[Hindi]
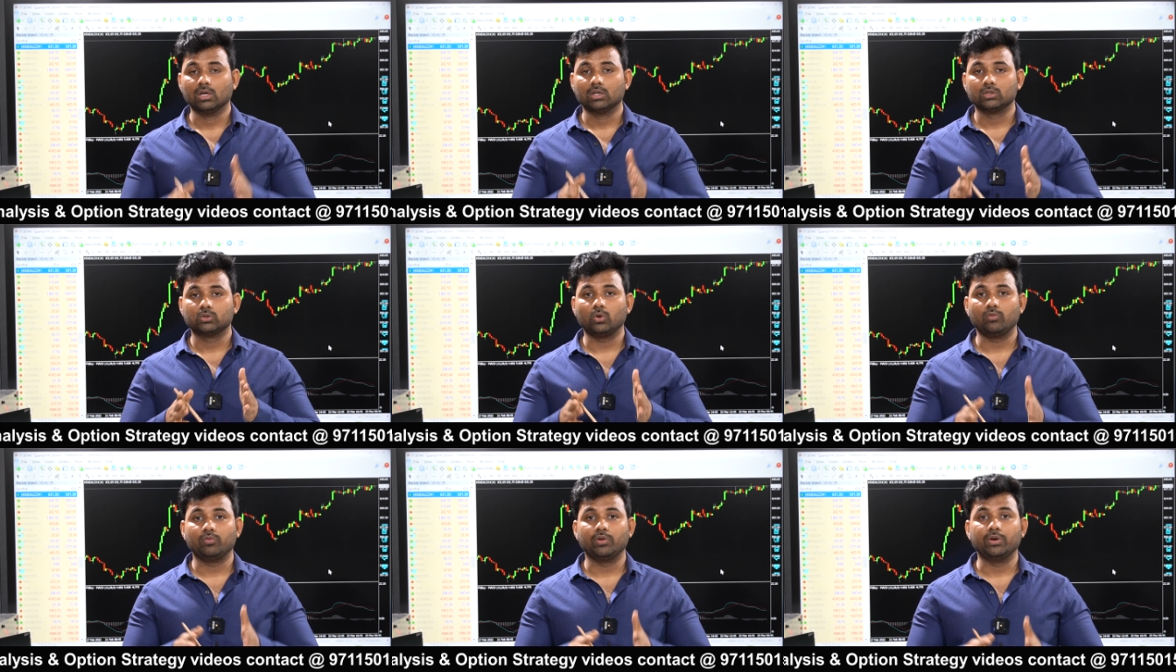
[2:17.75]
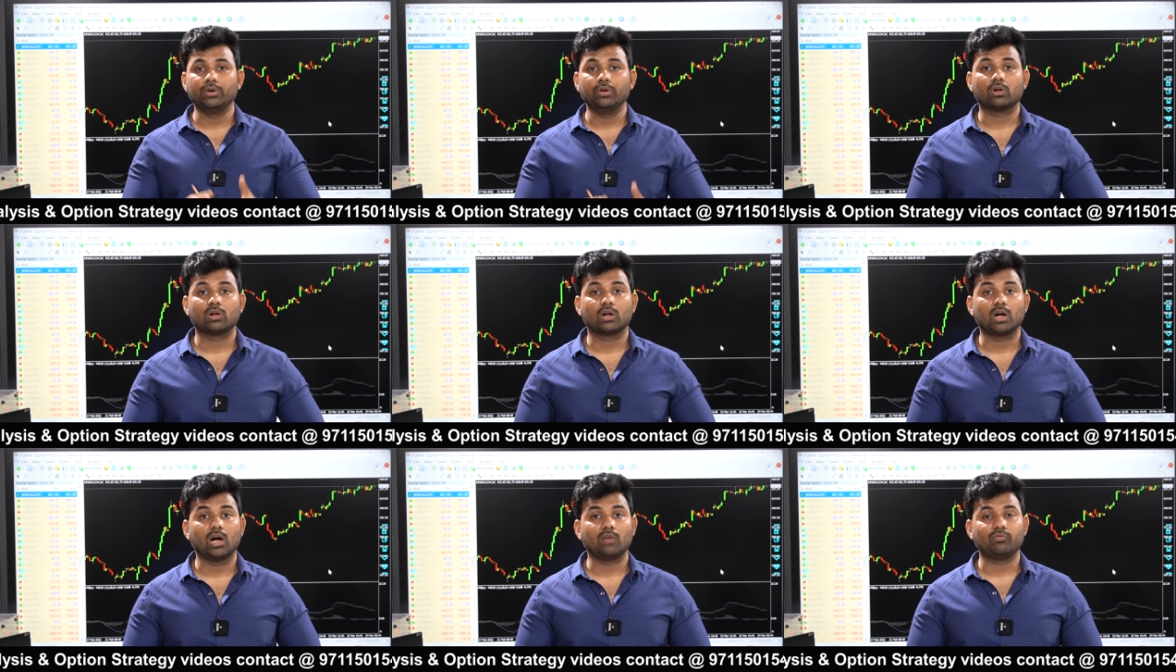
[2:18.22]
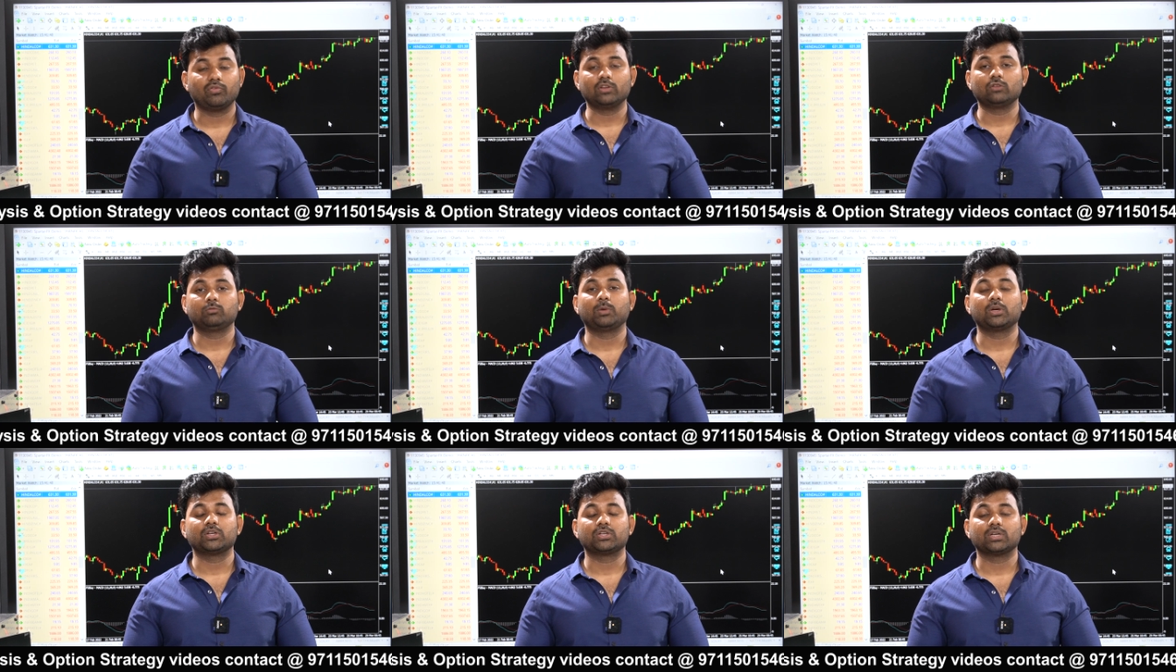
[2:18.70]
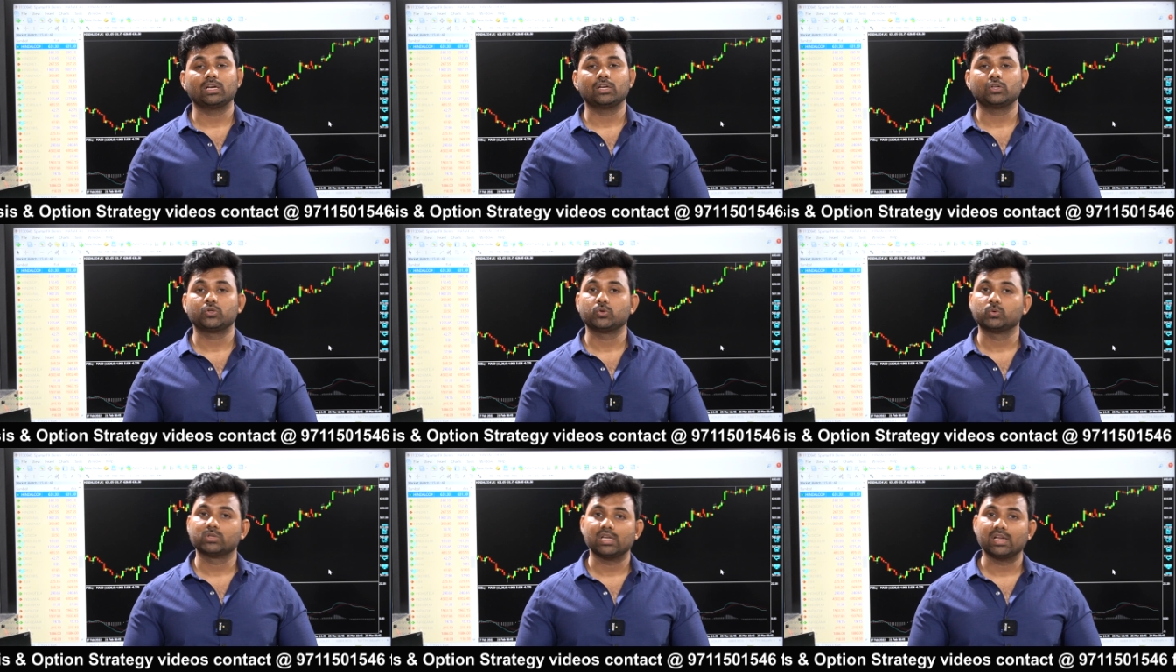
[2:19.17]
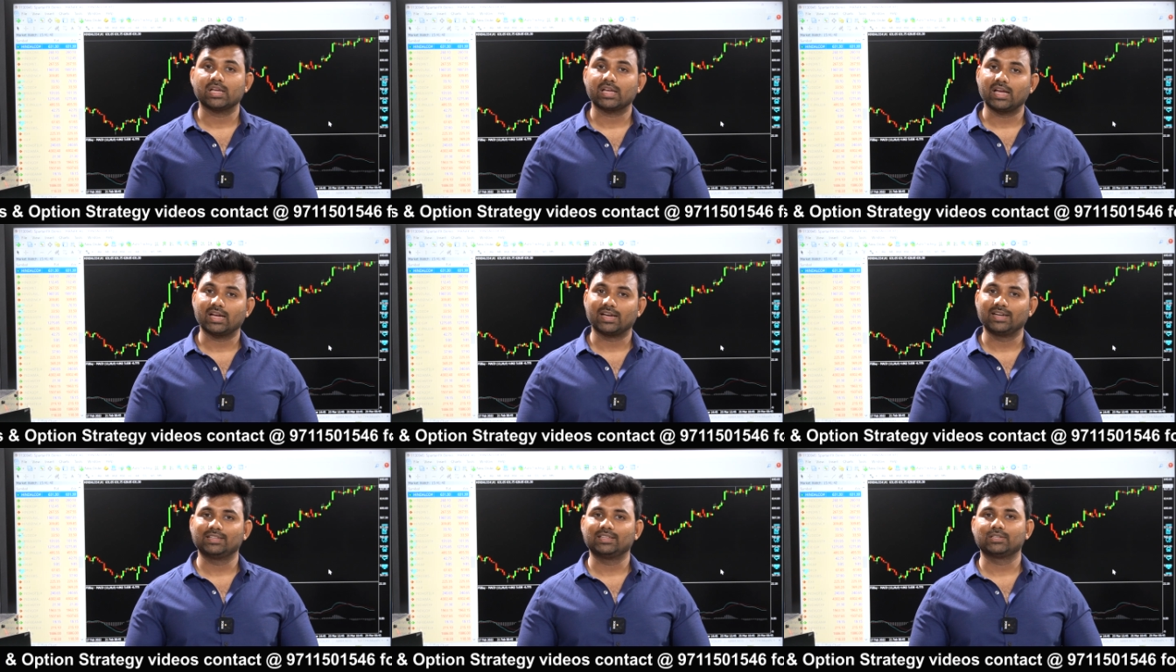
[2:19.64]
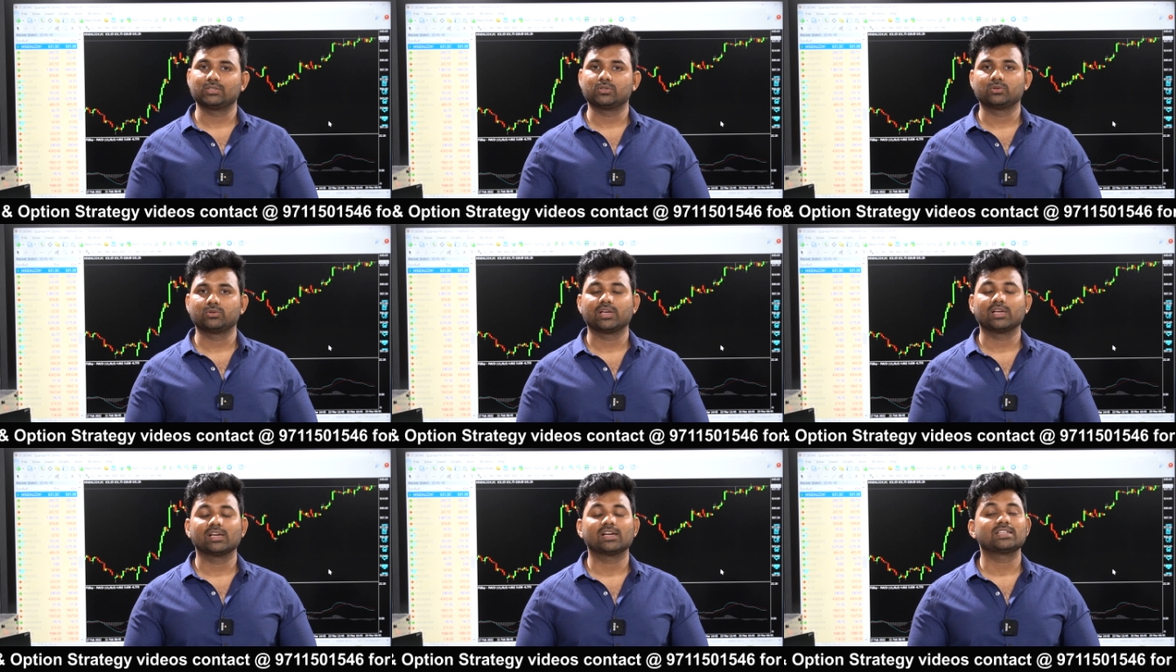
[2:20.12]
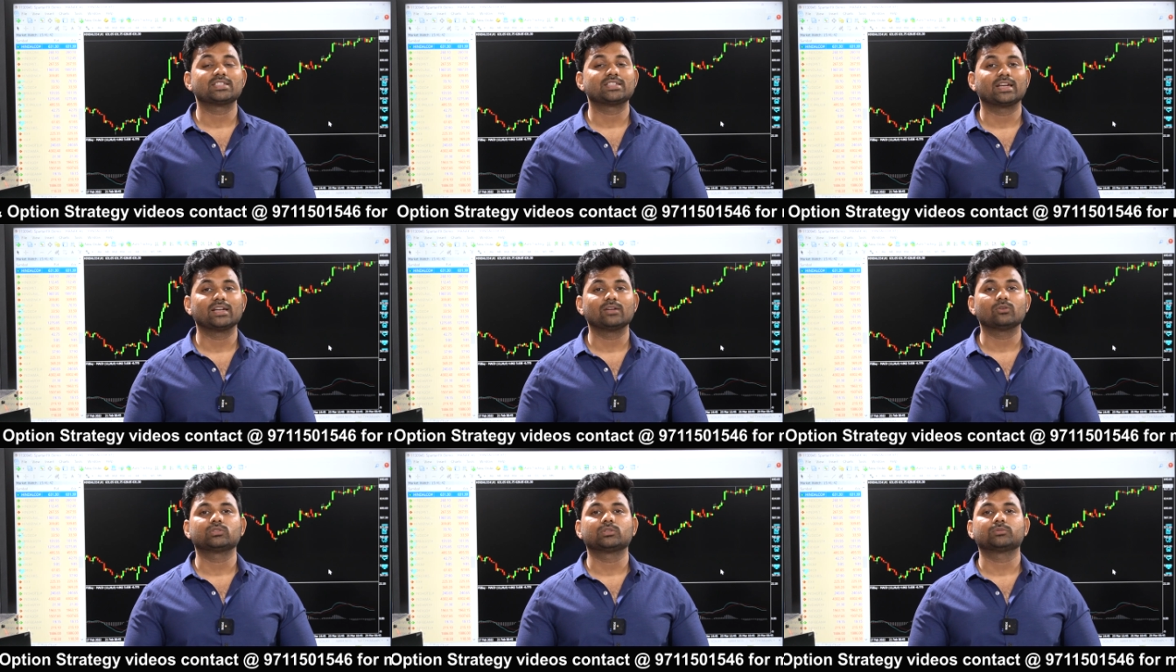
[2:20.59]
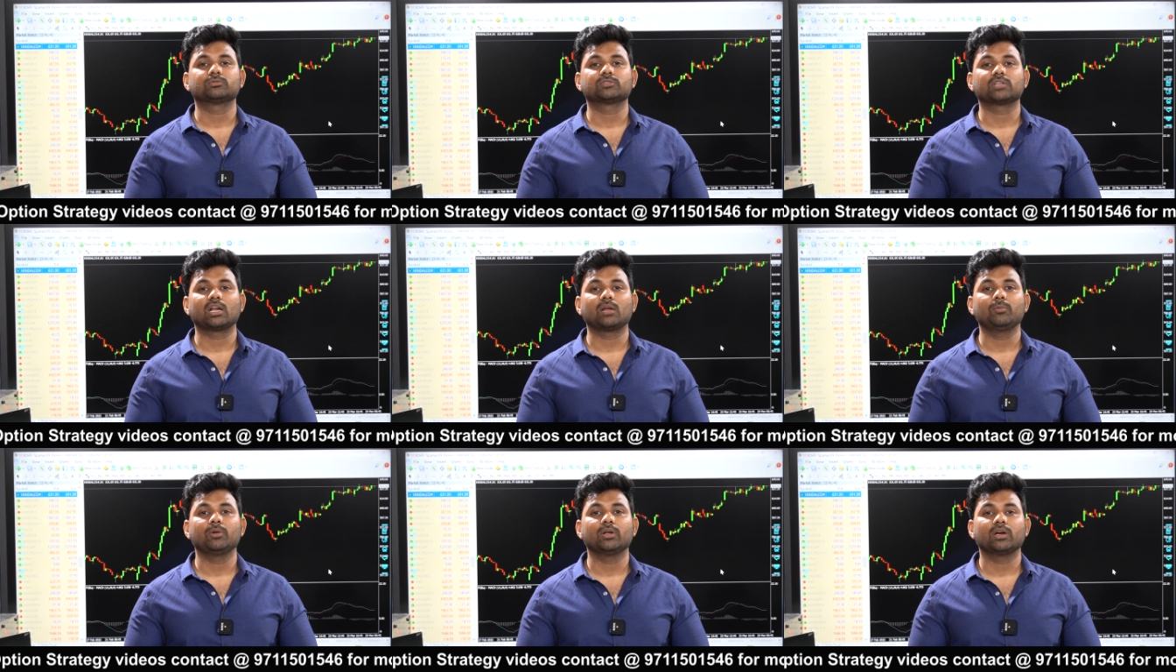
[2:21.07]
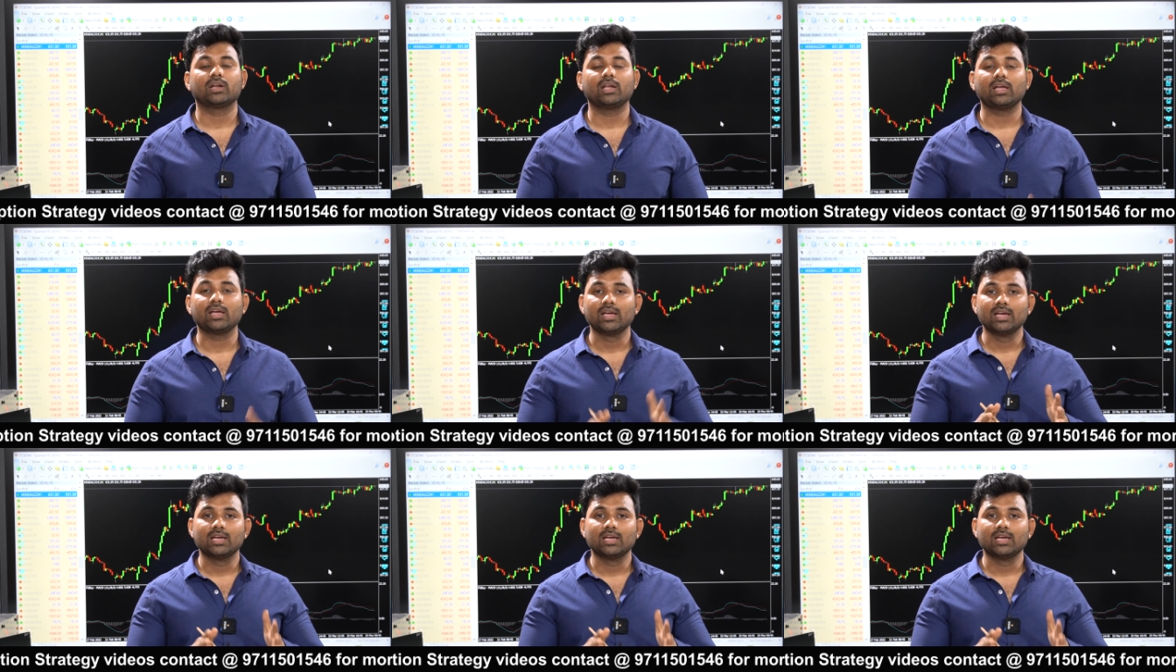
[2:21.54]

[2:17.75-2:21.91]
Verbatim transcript: तो ये वीडियो काफ़ी स्पेशल है शू से लेकर आखिर तक जरूर देखेगा चैनल को सब्सक्राइब नहीं करें